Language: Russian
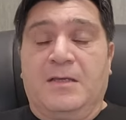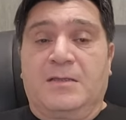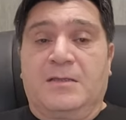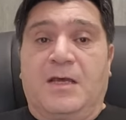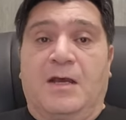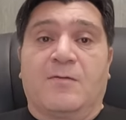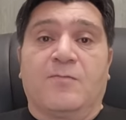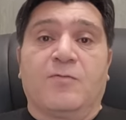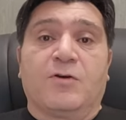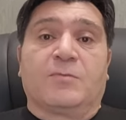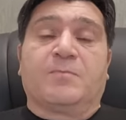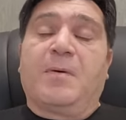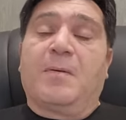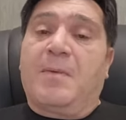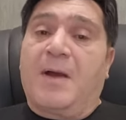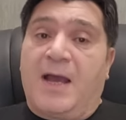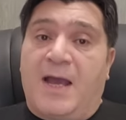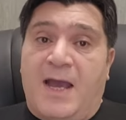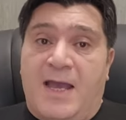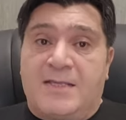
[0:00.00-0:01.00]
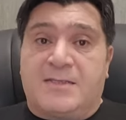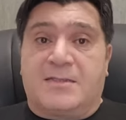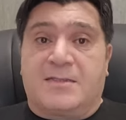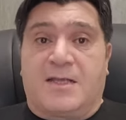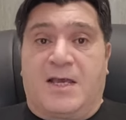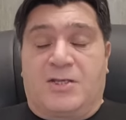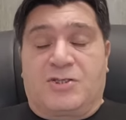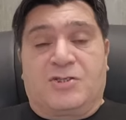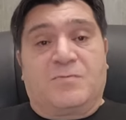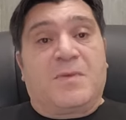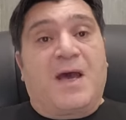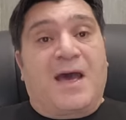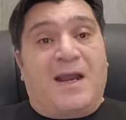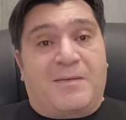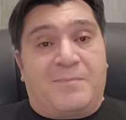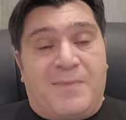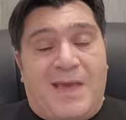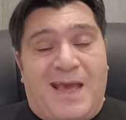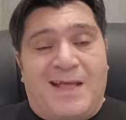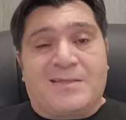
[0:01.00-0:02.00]
Так вот, помогайте нашим
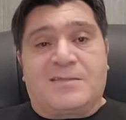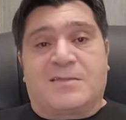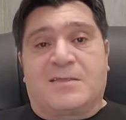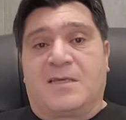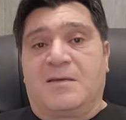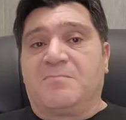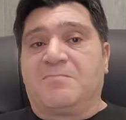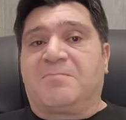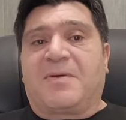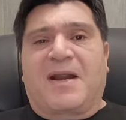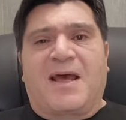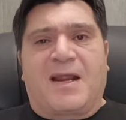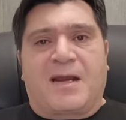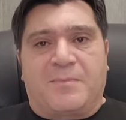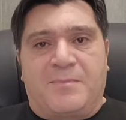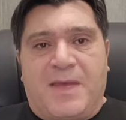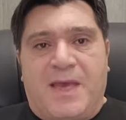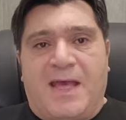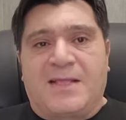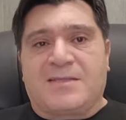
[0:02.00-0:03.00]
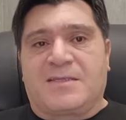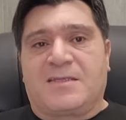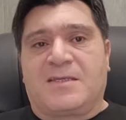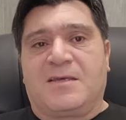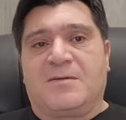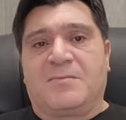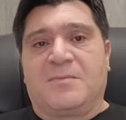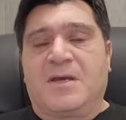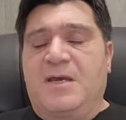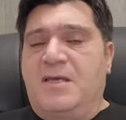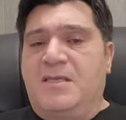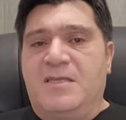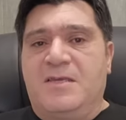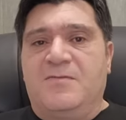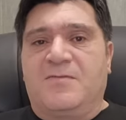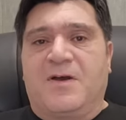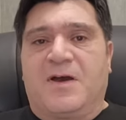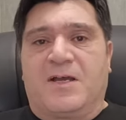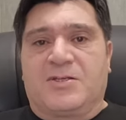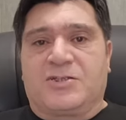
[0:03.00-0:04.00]
армянским, проармянским,
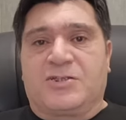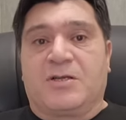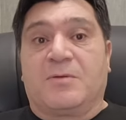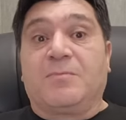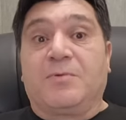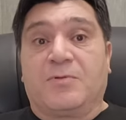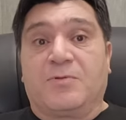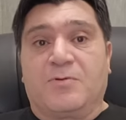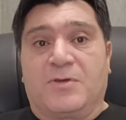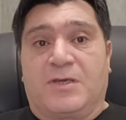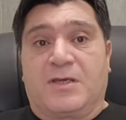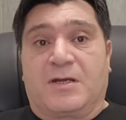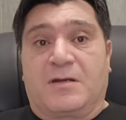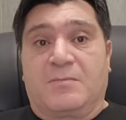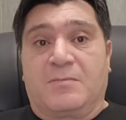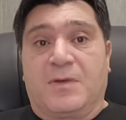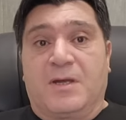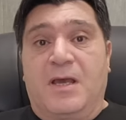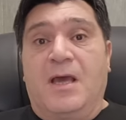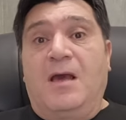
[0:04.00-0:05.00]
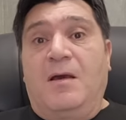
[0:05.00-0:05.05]
неважно, блогерам.